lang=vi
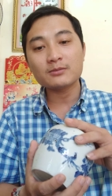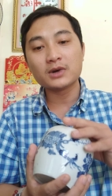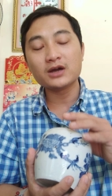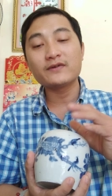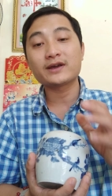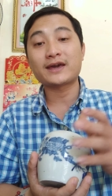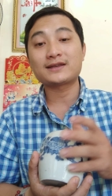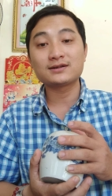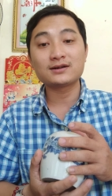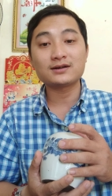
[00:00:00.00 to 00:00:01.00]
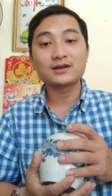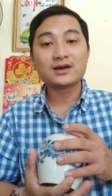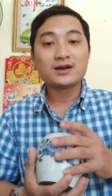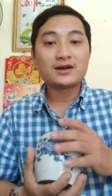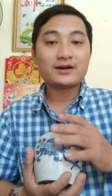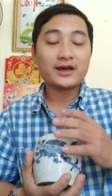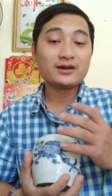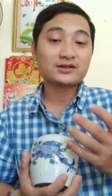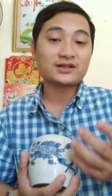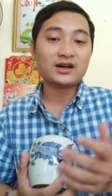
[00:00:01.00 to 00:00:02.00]
bởi vì ngày xưa để
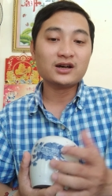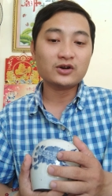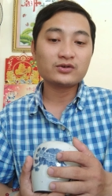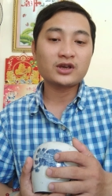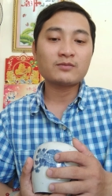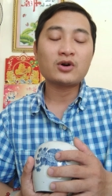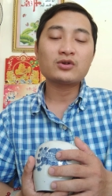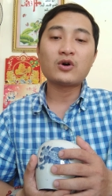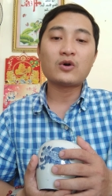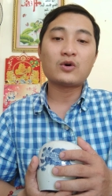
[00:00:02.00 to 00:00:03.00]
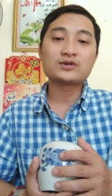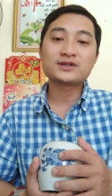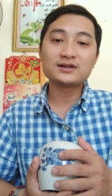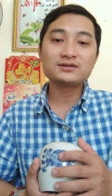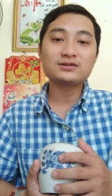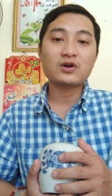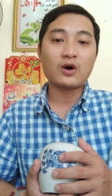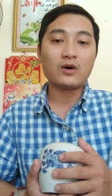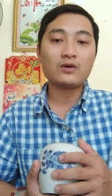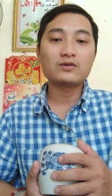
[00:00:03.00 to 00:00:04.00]
được sở hữu những món đồ sứ
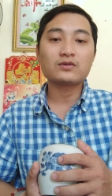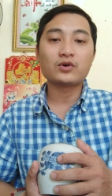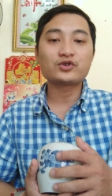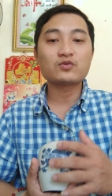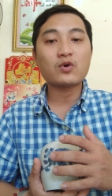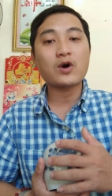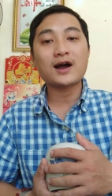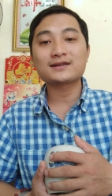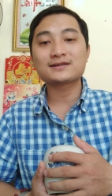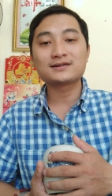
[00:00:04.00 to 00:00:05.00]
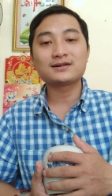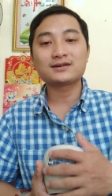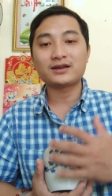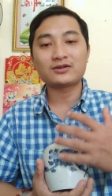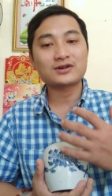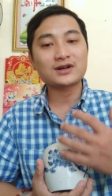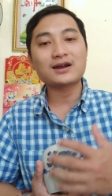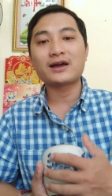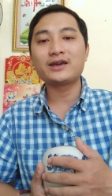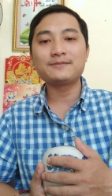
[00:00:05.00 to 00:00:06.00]
cổ của Trung Hoa xưa thì nó rất
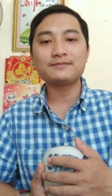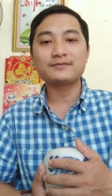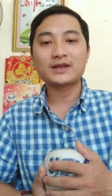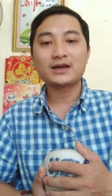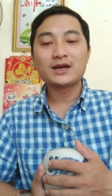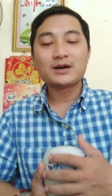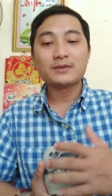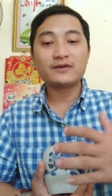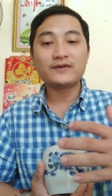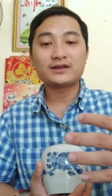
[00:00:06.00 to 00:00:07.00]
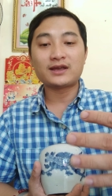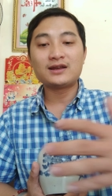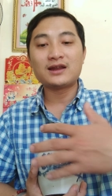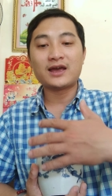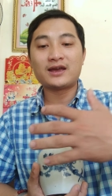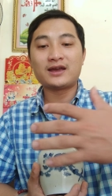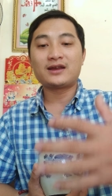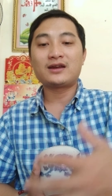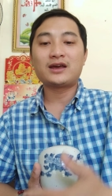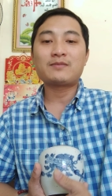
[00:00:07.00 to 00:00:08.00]
là hiếm bởi vì tỷ
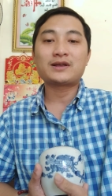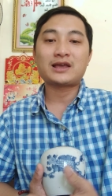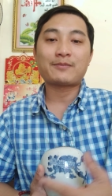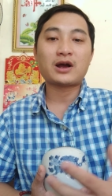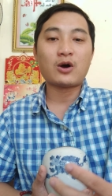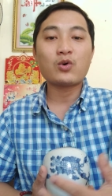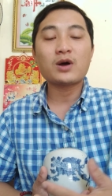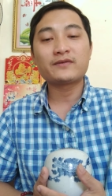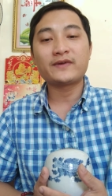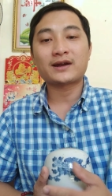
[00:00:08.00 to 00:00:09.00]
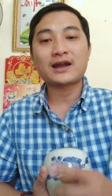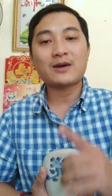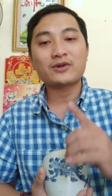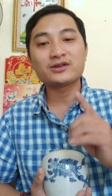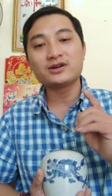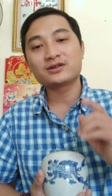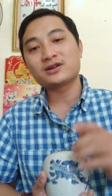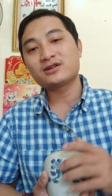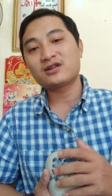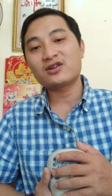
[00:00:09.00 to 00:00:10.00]
lệ để mà nhập khẩu qua bên Việt Nam nó dường
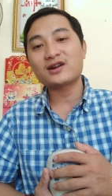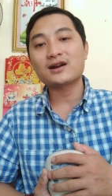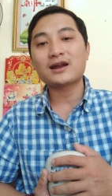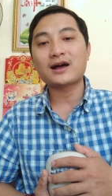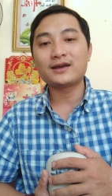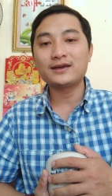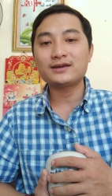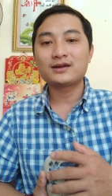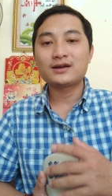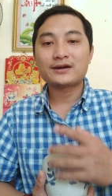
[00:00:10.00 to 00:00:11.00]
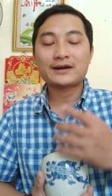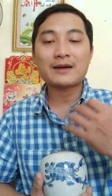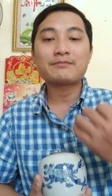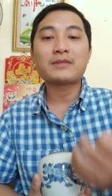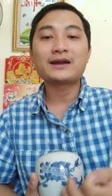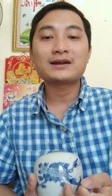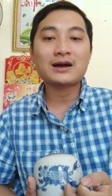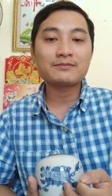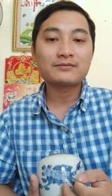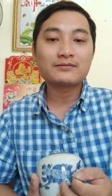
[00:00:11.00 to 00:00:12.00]
như nó rất là ít 5 7
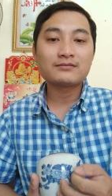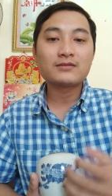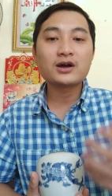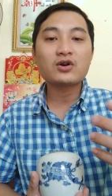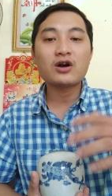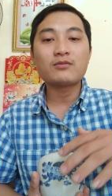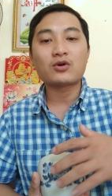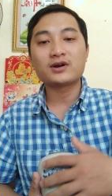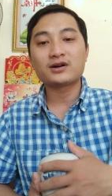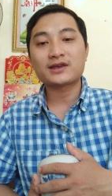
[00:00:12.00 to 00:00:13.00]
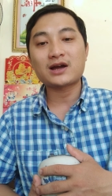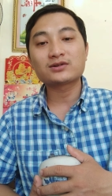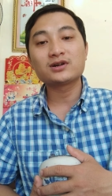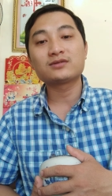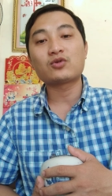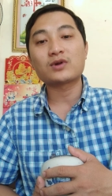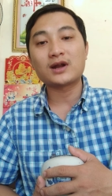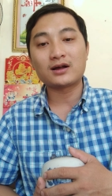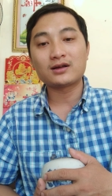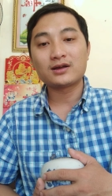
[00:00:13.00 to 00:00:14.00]
năm mới có một đợt giao thương một lần